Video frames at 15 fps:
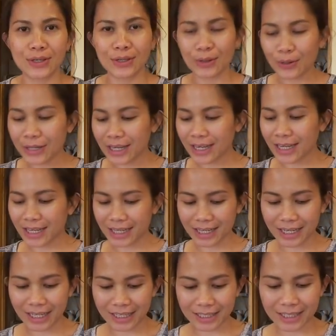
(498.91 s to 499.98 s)
Oke okay
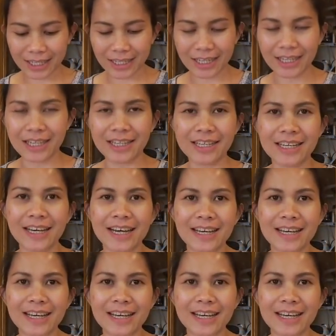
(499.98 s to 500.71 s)
guys, jadi ini dia